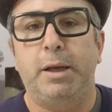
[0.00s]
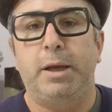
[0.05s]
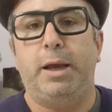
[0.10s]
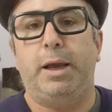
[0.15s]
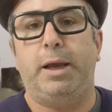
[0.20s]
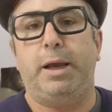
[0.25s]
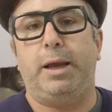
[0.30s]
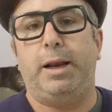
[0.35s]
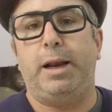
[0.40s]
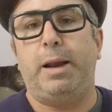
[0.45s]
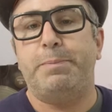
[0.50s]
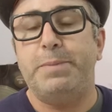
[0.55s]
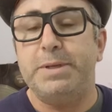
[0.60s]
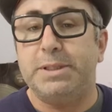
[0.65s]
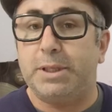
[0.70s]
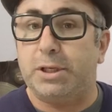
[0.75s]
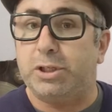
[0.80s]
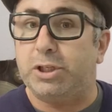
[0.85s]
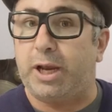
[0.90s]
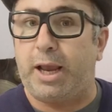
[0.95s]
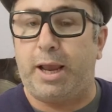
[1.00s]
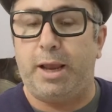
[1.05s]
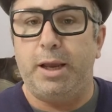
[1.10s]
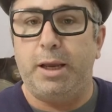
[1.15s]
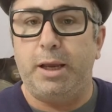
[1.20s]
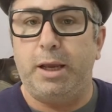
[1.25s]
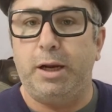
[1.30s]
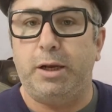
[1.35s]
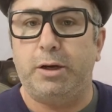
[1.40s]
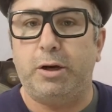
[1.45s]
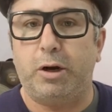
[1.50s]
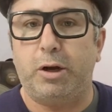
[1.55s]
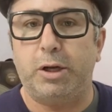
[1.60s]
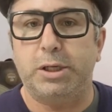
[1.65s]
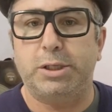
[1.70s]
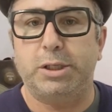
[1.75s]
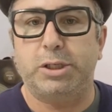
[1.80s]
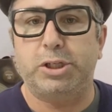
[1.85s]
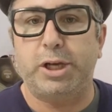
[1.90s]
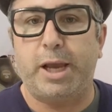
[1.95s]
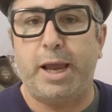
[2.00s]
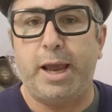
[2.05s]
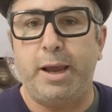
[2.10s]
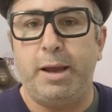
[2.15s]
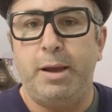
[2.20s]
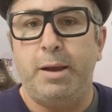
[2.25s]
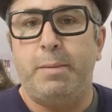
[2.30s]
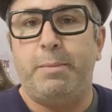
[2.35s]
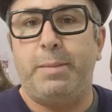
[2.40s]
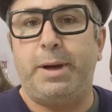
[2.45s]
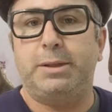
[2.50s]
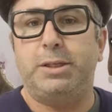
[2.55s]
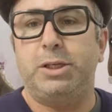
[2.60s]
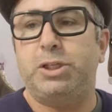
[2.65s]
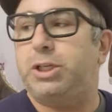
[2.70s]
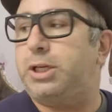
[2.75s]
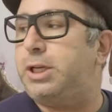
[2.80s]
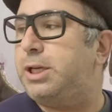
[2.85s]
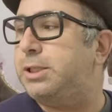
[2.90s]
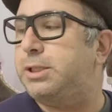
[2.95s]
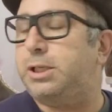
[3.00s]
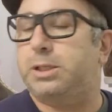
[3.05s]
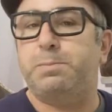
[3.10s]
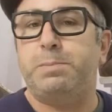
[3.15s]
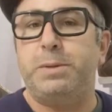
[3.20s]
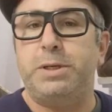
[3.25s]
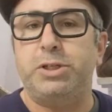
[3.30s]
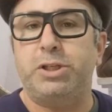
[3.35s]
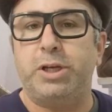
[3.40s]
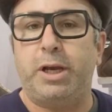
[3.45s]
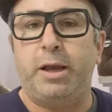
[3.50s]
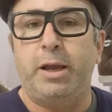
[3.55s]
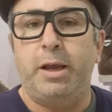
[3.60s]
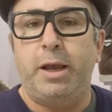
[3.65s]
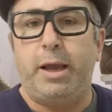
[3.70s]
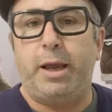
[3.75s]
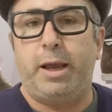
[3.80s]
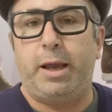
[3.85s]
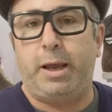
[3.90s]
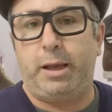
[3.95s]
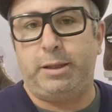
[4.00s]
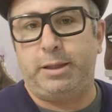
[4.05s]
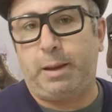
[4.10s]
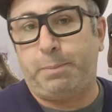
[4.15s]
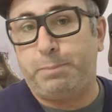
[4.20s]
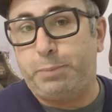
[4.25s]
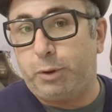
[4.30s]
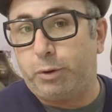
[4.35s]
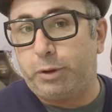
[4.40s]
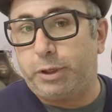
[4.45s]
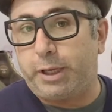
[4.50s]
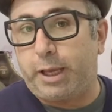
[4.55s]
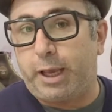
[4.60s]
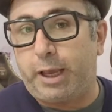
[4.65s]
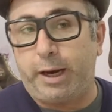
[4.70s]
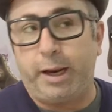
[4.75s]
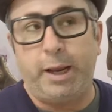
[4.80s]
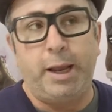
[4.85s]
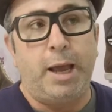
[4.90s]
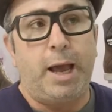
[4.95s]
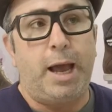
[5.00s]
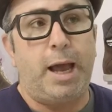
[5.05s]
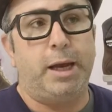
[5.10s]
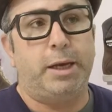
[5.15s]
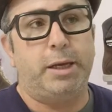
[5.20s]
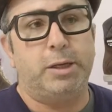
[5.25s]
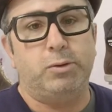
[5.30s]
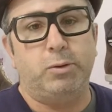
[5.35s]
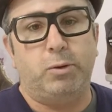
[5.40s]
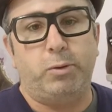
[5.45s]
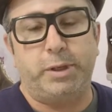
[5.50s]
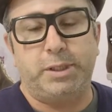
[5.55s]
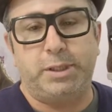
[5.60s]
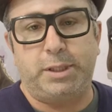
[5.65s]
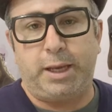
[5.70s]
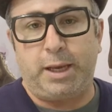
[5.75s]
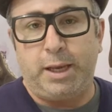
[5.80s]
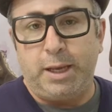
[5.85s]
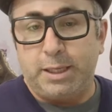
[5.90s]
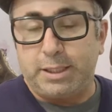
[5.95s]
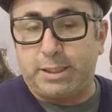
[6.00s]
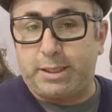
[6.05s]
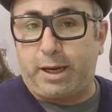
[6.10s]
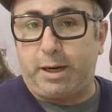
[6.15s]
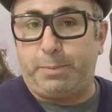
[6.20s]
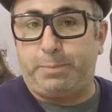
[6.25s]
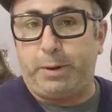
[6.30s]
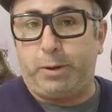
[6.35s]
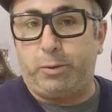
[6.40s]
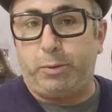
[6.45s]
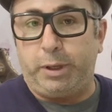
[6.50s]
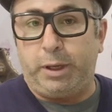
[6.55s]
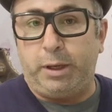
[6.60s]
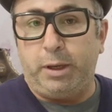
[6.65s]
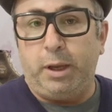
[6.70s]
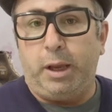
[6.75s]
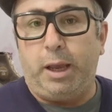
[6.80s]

eh, la pista c'è, il cross c'è, ma TCX spinge eh, da pioniere anche su queste scarpe qui.